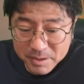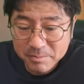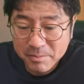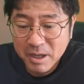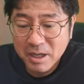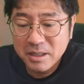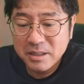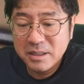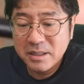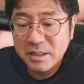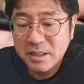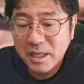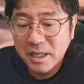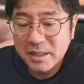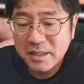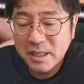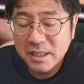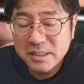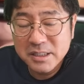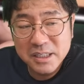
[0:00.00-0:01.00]
まあ
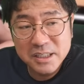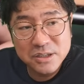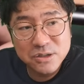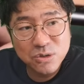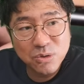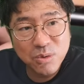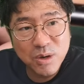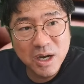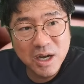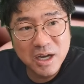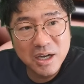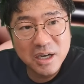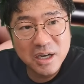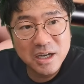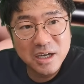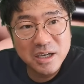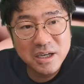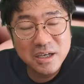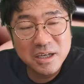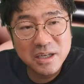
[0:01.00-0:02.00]
ね、なぜ人は
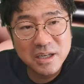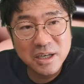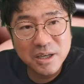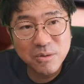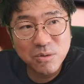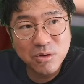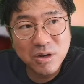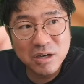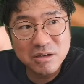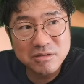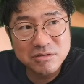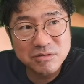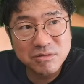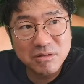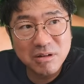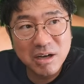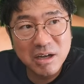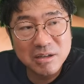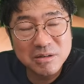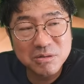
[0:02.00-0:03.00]
絵を描く
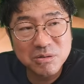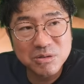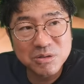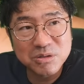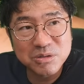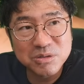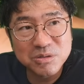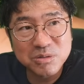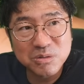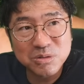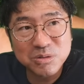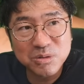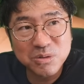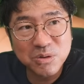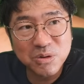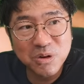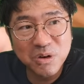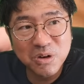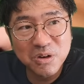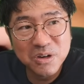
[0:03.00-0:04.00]
のかということ
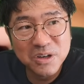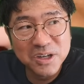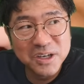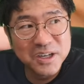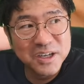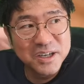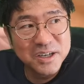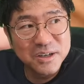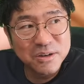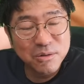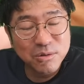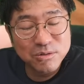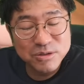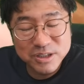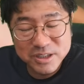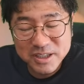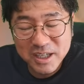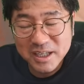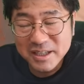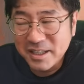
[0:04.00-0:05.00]
をお
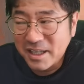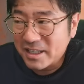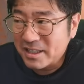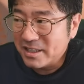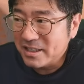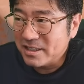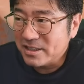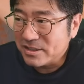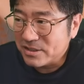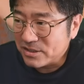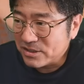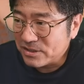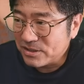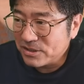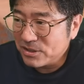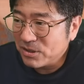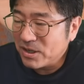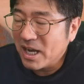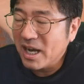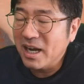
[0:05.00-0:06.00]
じさんなりに
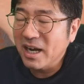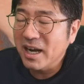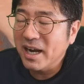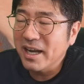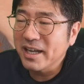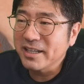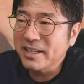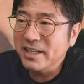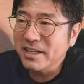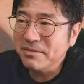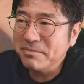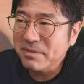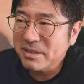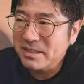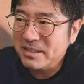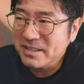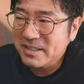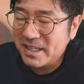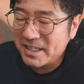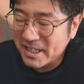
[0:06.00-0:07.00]
ずっと考えてい
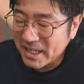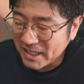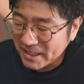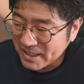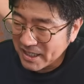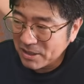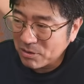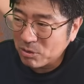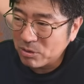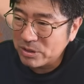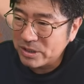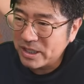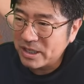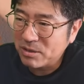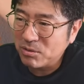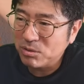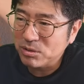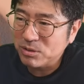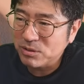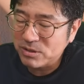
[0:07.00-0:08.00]
ます。で、大体こん
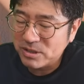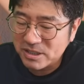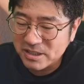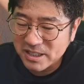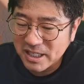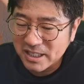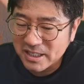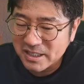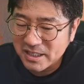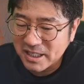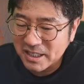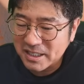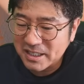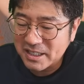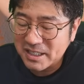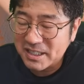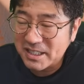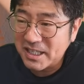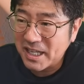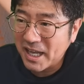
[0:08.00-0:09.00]
なことになって
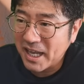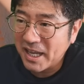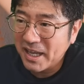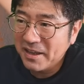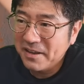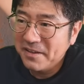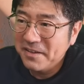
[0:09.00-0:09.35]
きて